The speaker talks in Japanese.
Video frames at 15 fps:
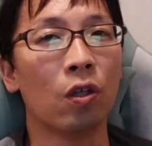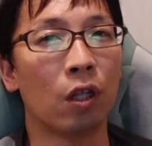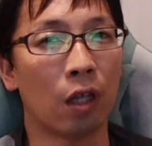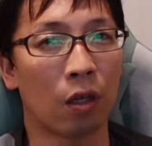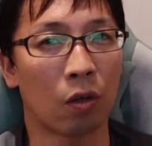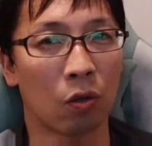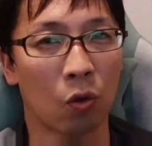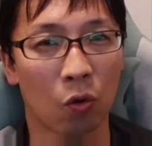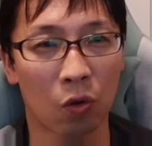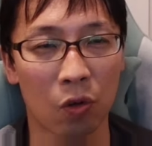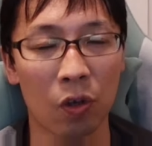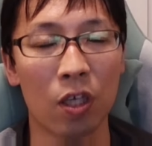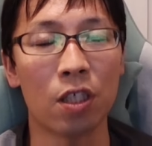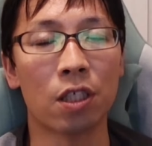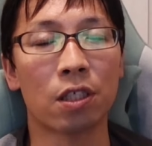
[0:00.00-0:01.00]
TikTok、
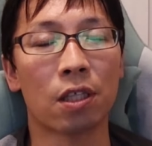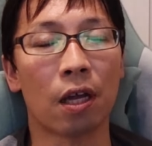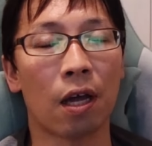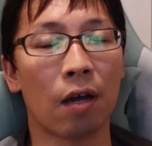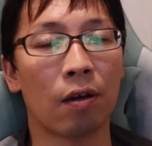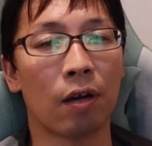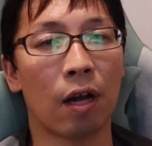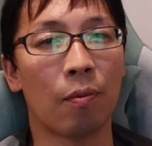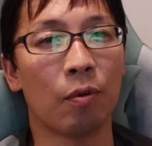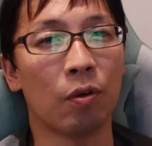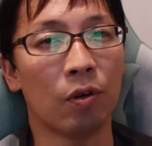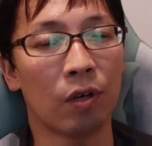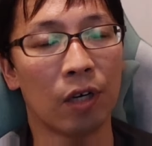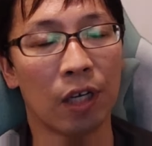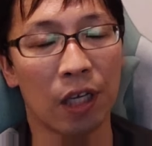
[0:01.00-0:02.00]

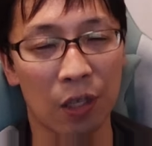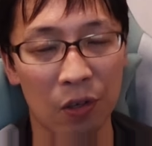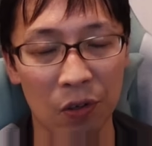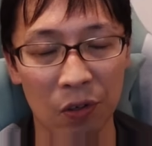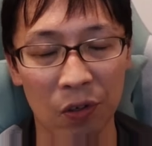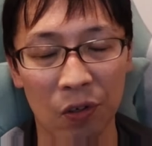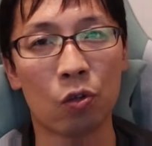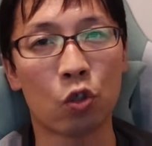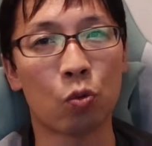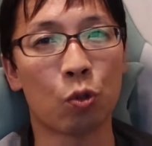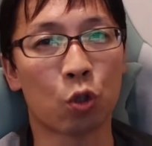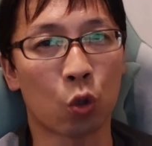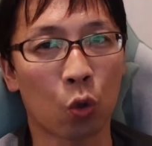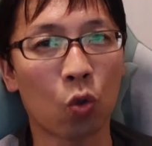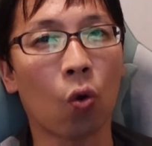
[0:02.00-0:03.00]
Instagram、ビール、YouTube
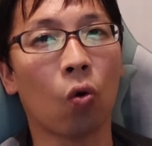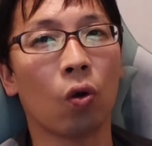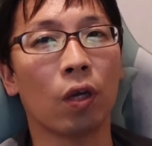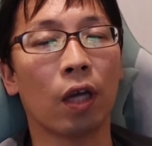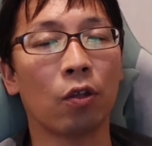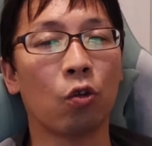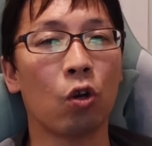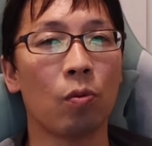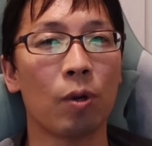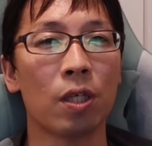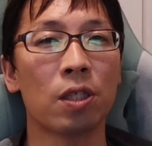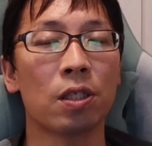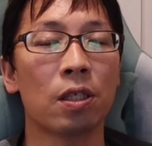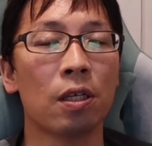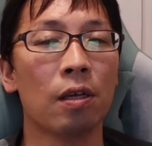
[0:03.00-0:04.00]
ショートやっておりま
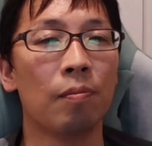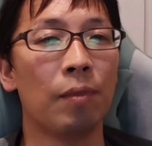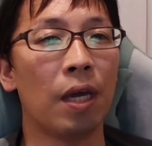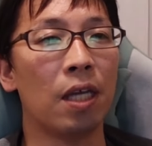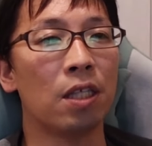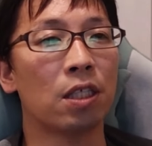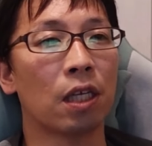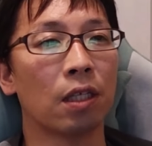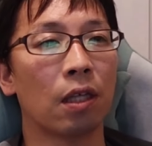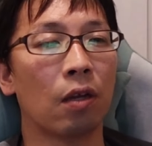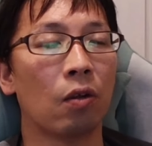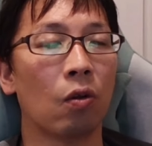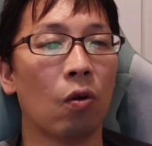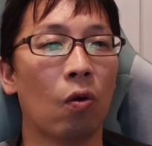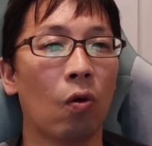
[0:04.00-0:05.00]
す。
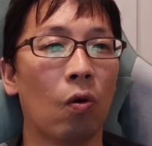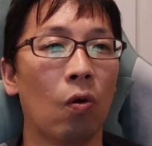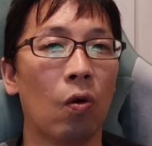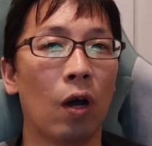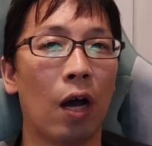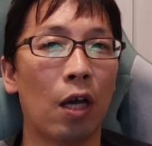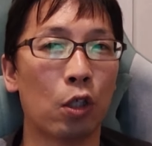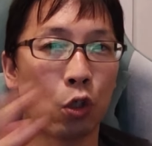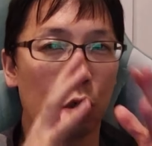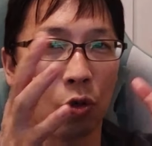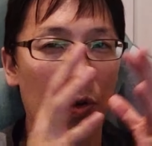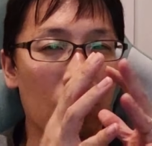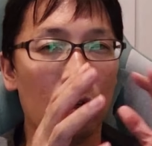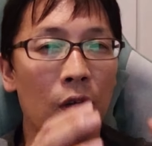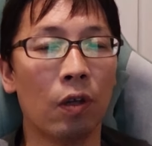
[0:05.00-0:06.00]
メインチャンネルの圧
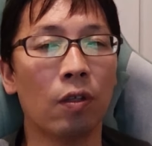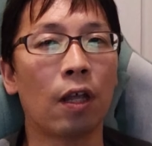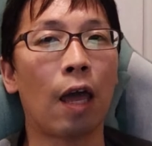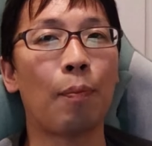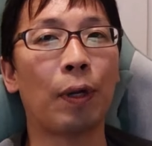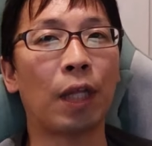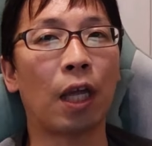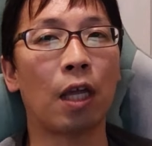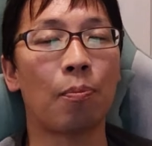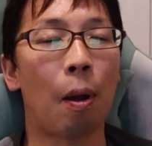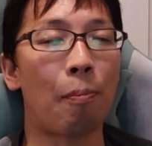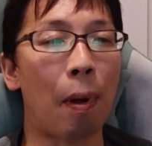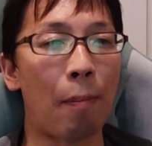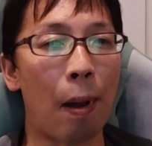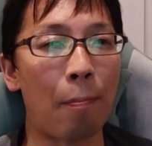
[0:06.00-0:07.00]
縮、タイパ的に
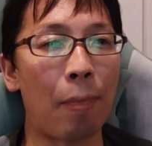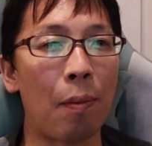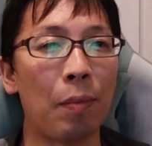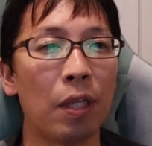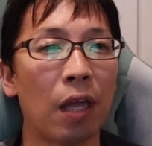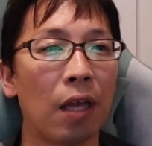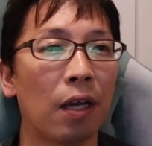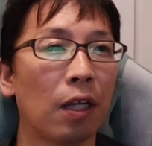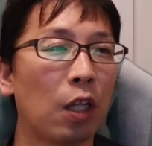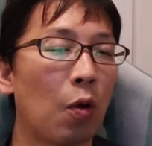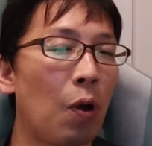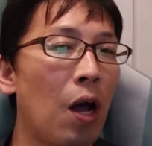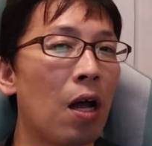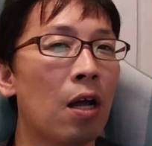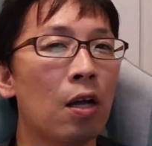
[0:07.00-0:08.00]
パッパパッパ見たい方
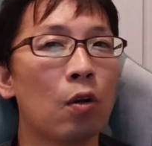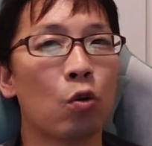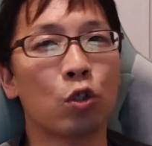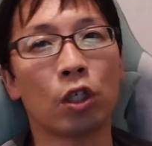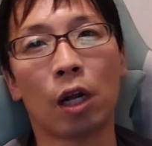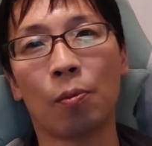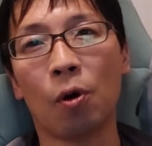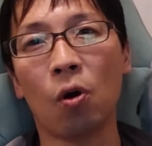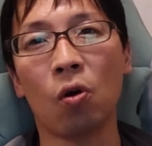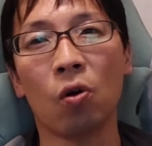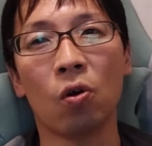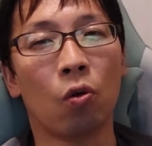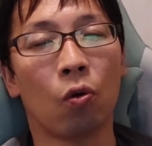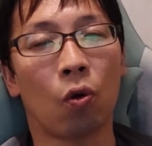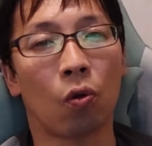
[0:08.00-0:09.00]
は、こちらも
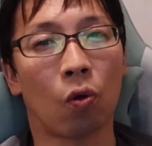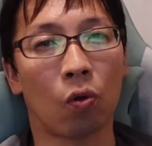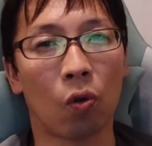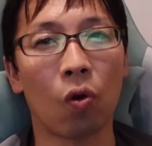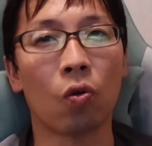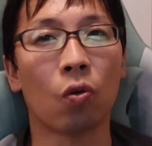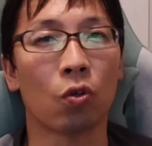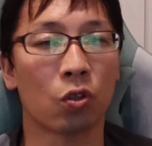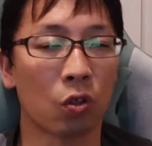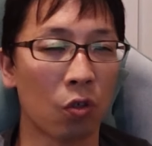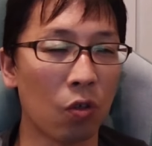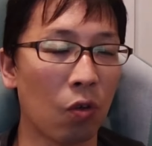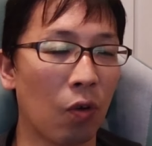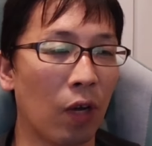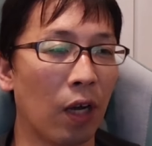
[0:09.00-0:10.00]
フォローのほどよろしく
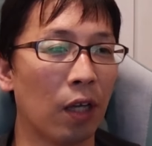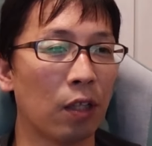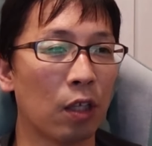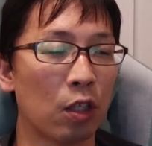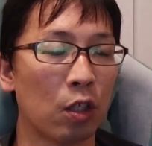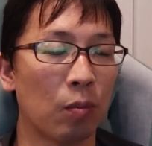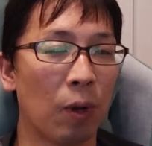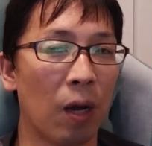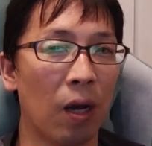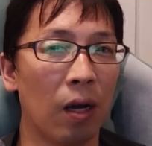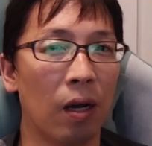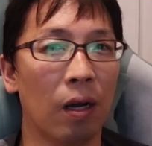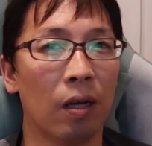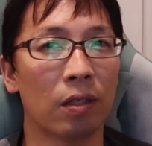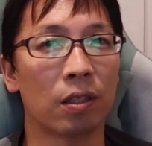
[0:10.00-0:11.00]
お願いいたし
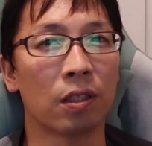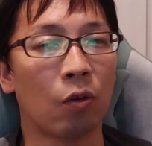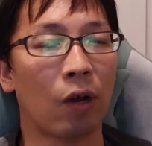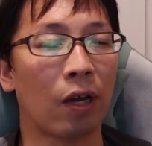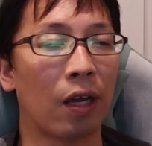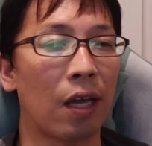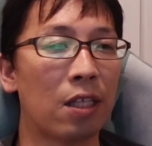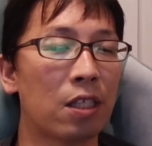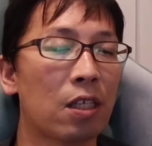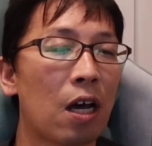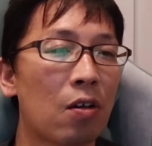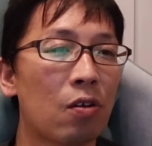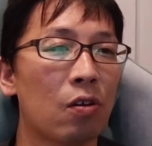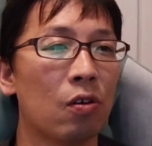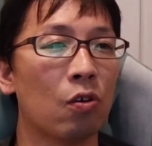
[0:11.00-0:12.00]
ます。あとは月
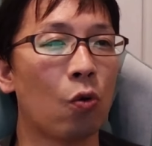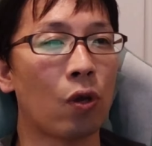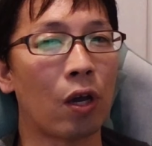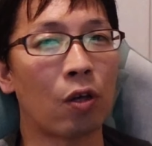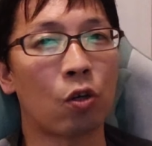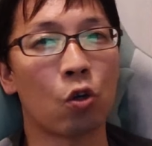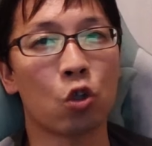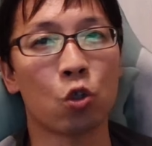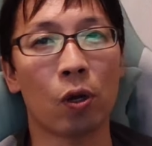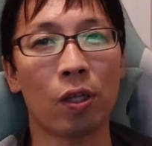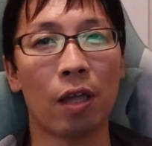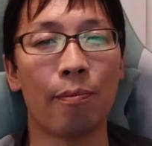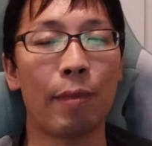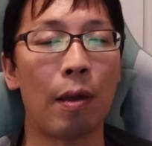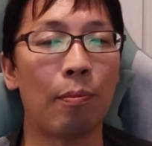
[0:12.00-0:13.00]
額490円
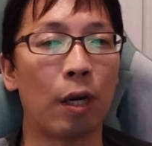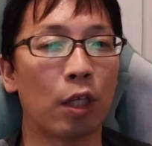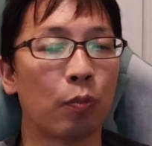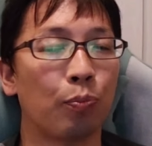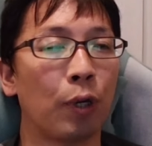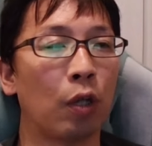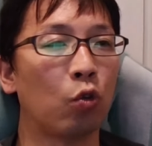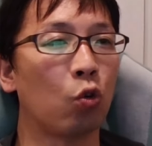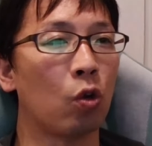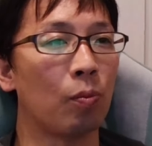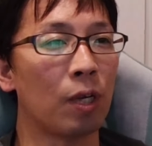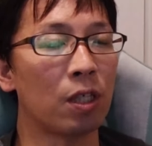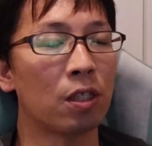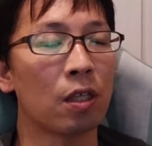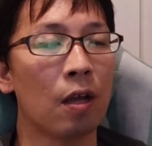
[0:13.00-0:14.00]
でメンバーシップやっており
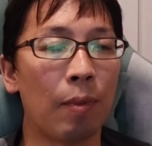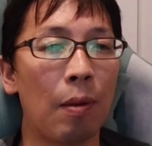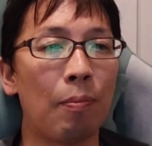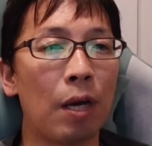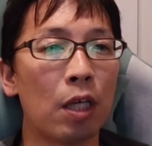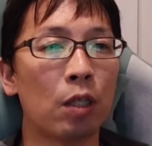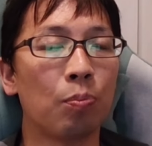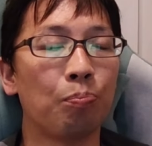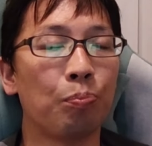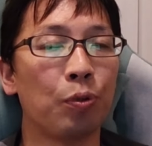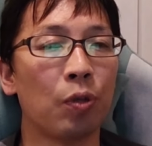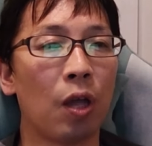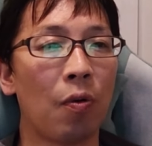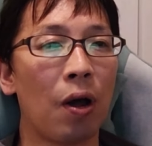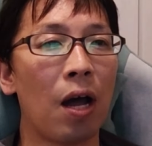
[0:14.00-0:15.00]
ます。メンバーシップ
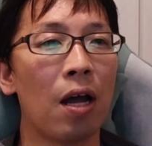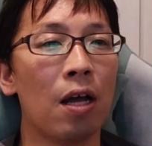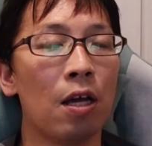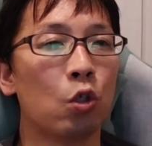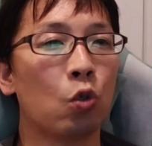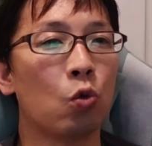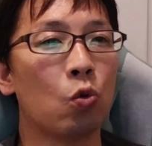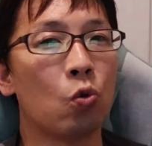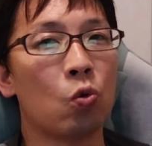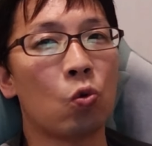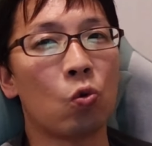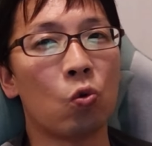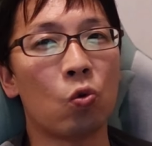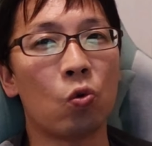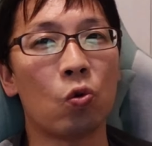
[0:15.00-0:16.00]
では、週
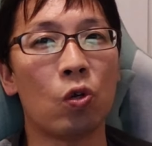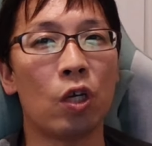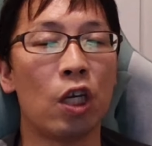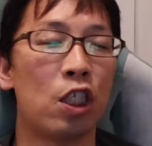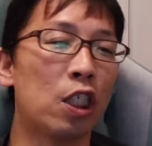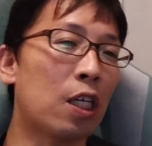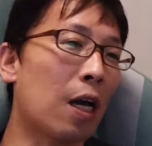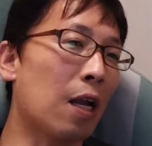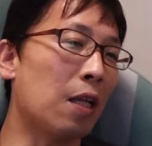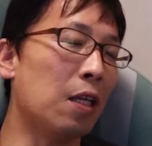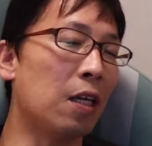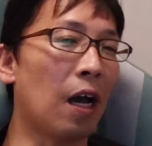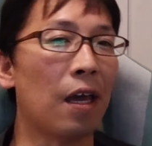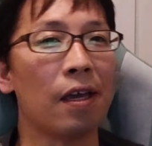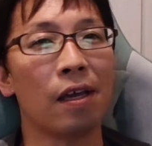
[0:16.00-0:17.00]
1から
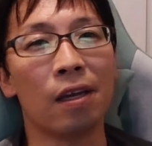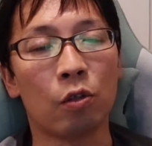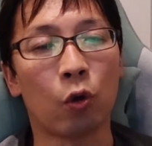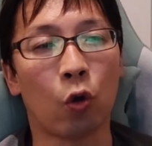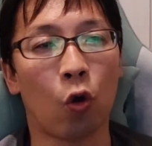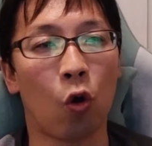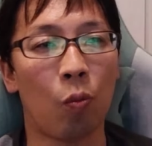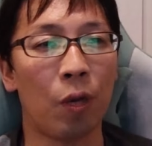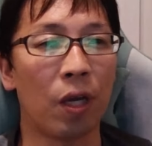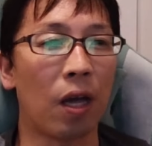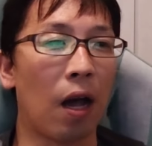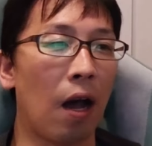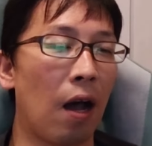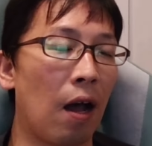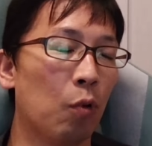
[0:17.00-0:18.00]
2回、土曜日
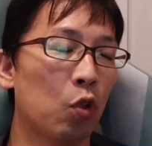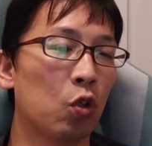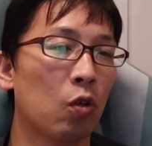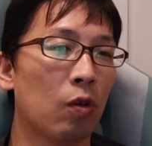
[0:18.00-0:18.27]
か、もし